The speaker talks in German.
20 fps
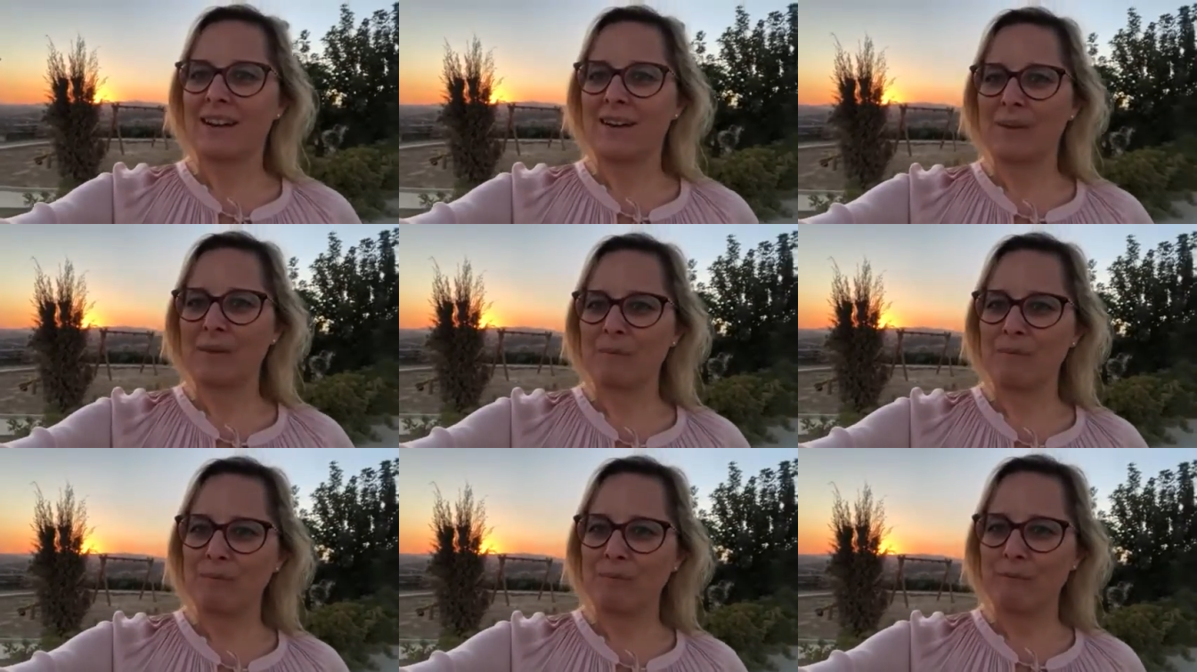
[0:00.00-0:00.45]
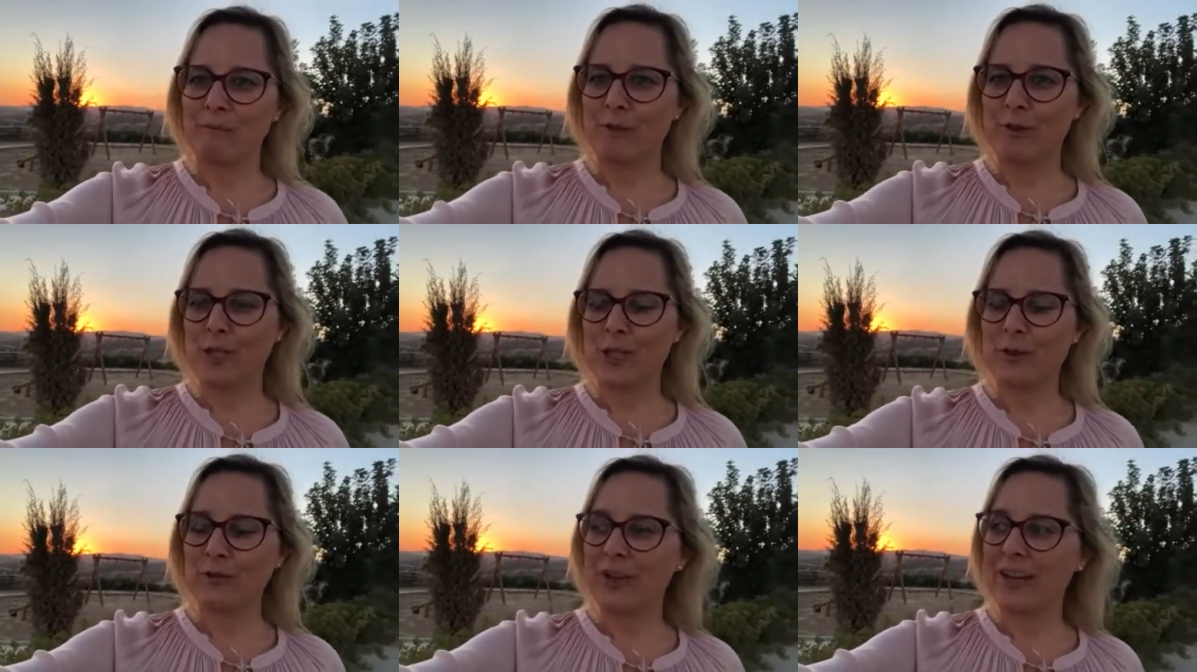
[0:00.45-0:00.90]
Ähm,
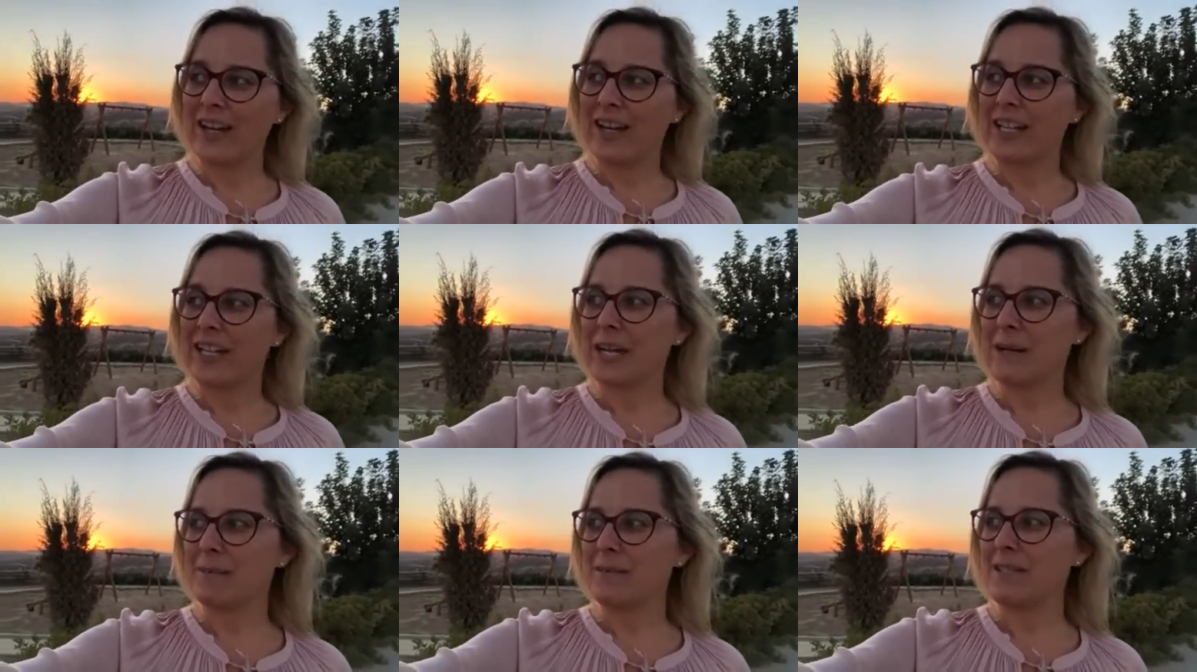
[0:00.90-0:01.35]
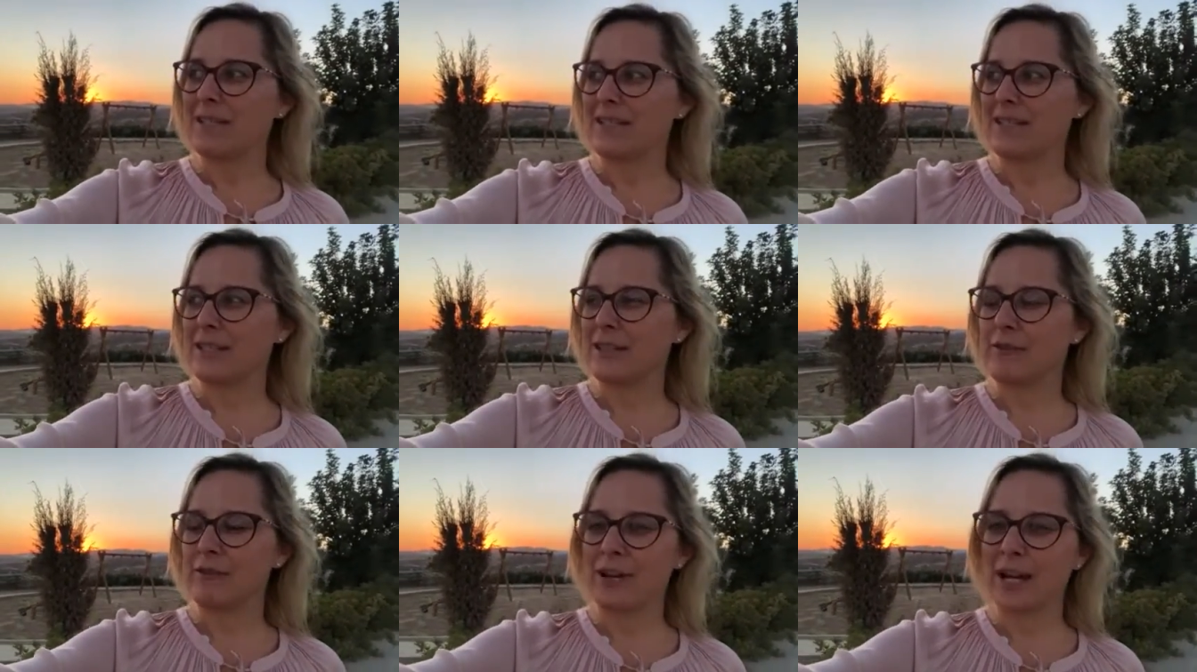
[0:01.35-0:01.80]
vor zwei Jahren habe
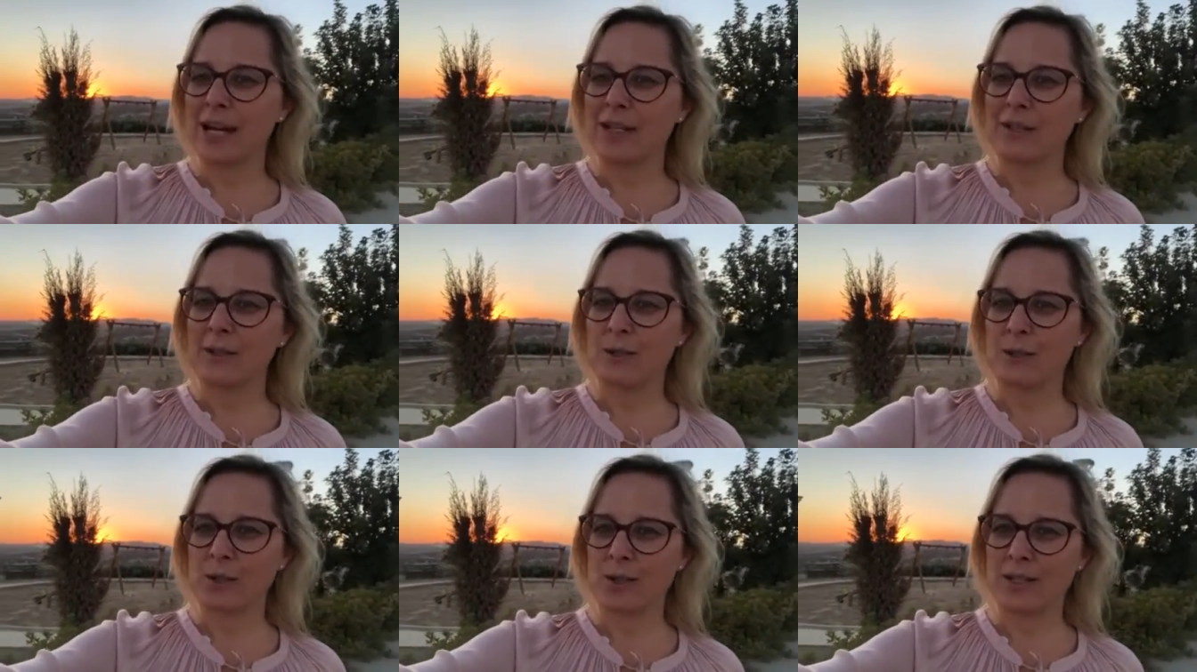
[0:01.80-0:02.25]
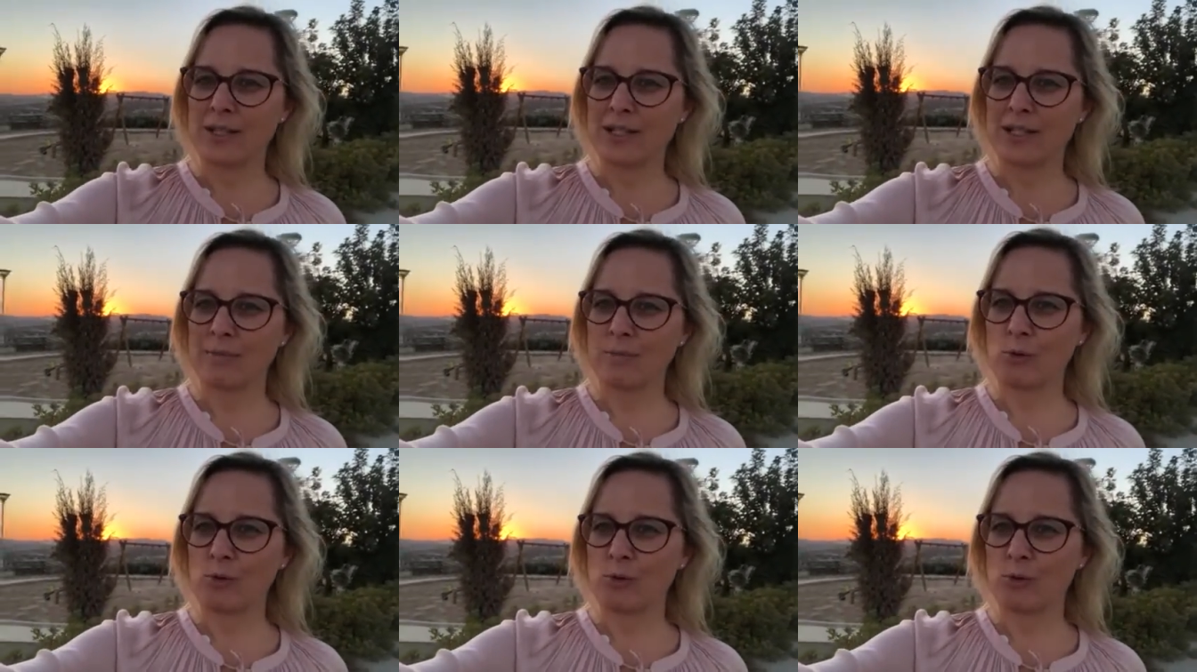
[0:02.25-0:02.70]
ich die Frage
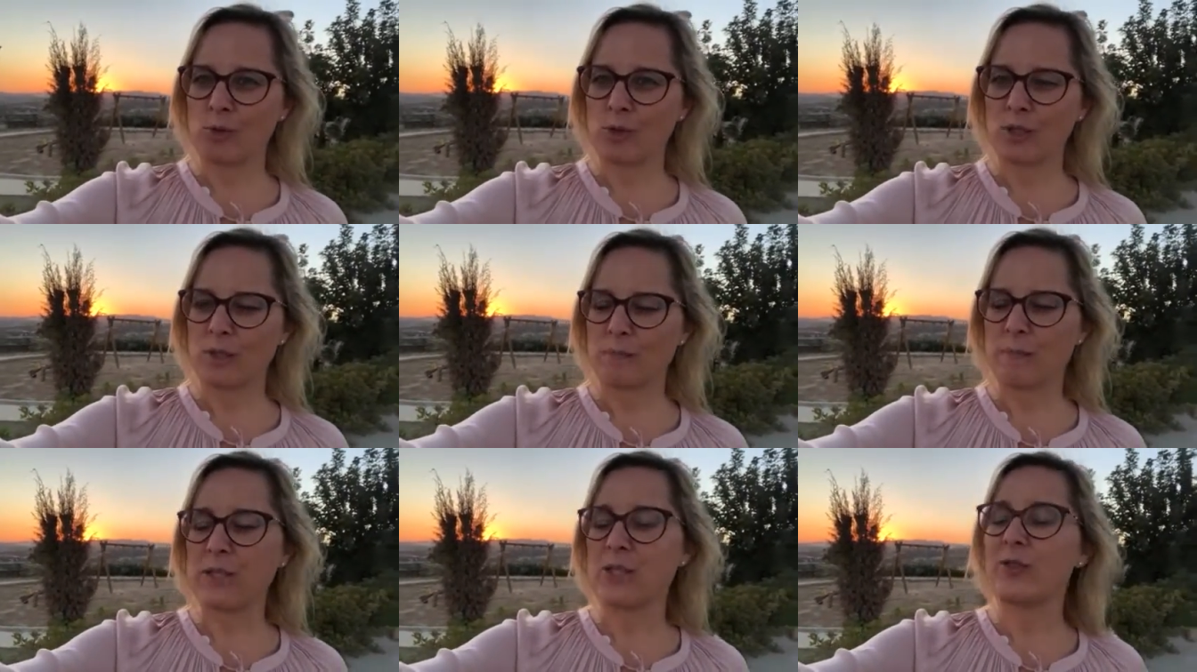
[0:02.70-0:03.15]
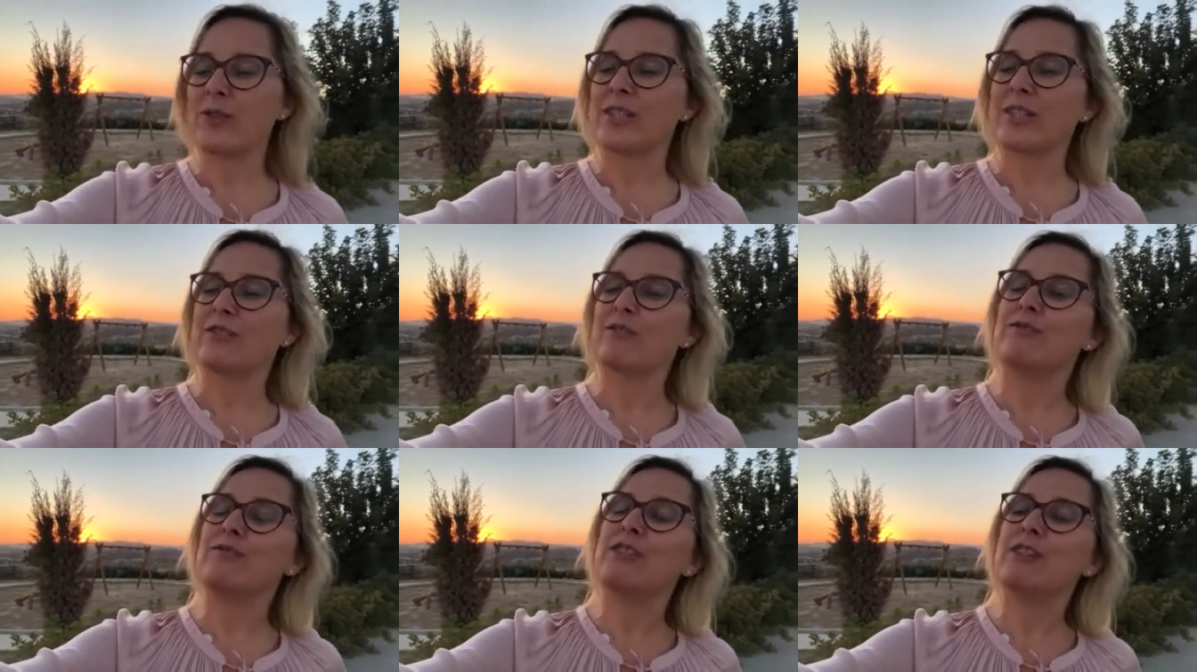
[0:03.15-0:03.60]
gestellt im Kurs,
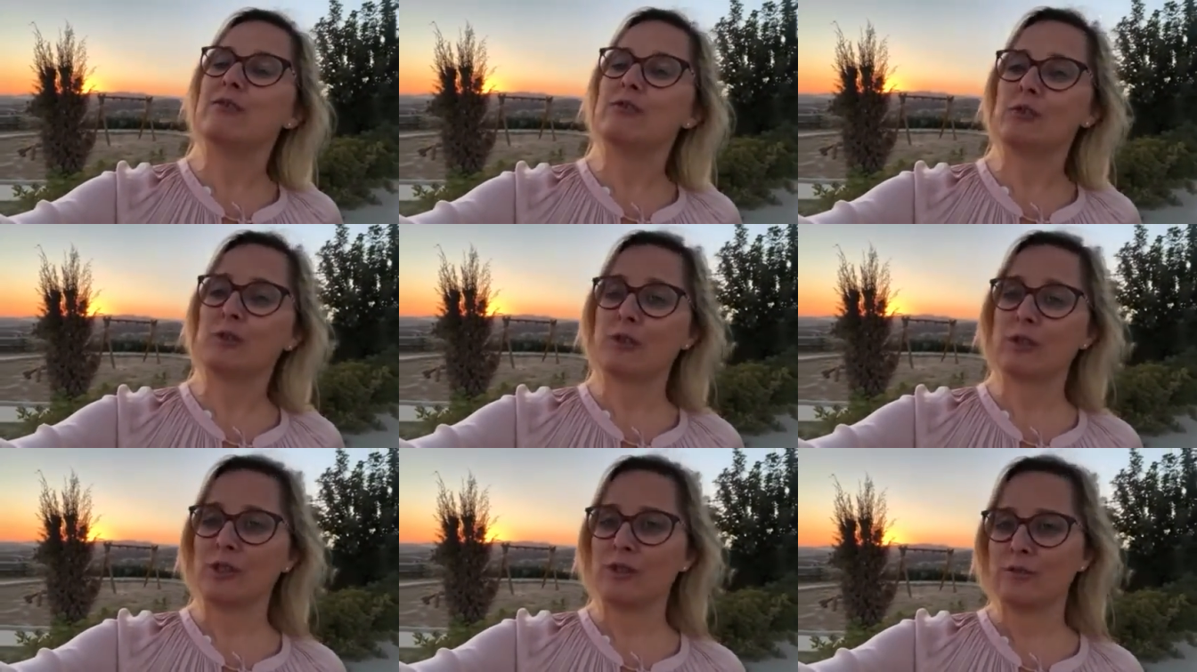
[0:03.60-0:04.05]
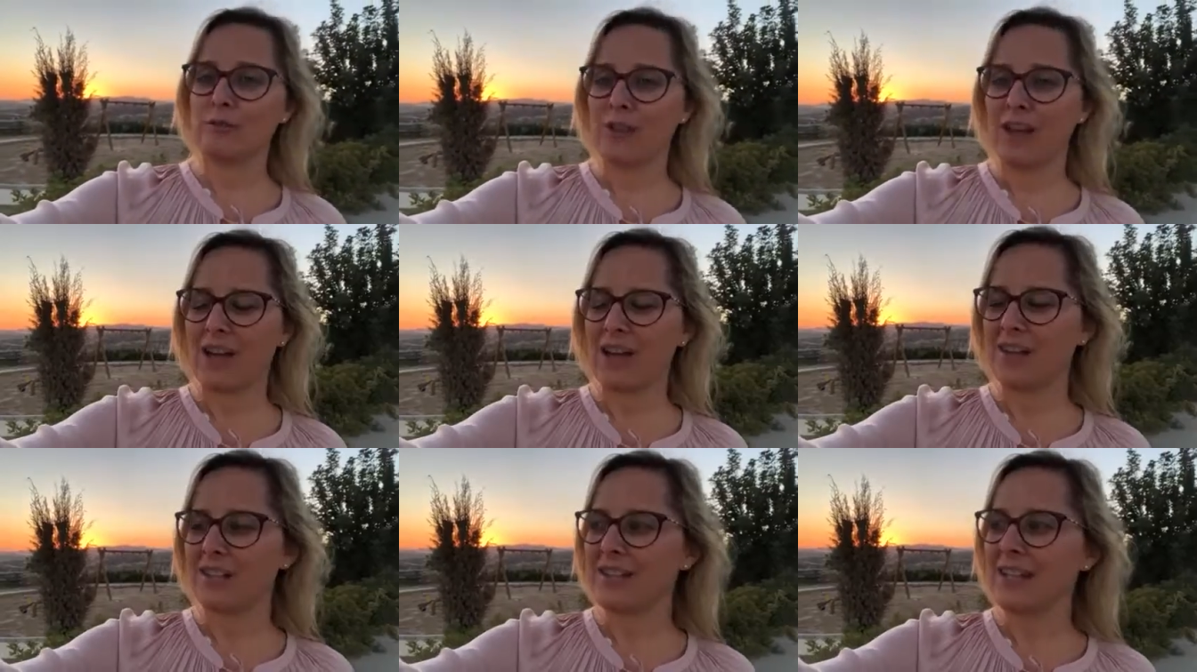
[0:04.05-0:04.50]
beziehungsweise wir wurden
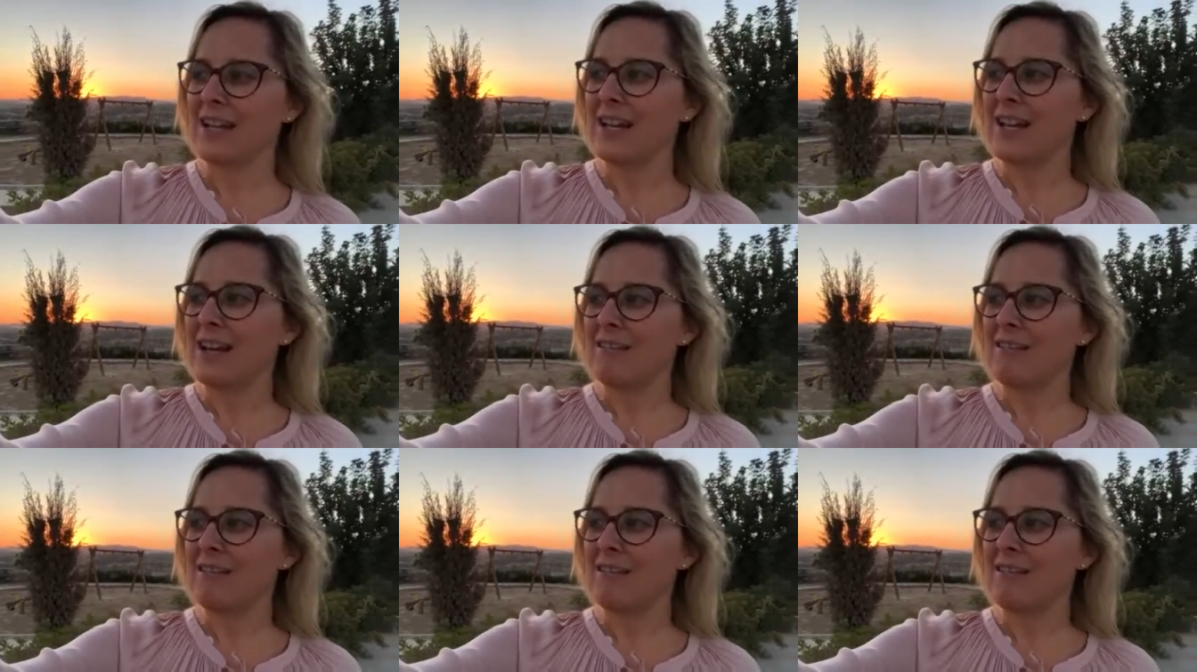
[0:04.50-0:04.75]
gefragt,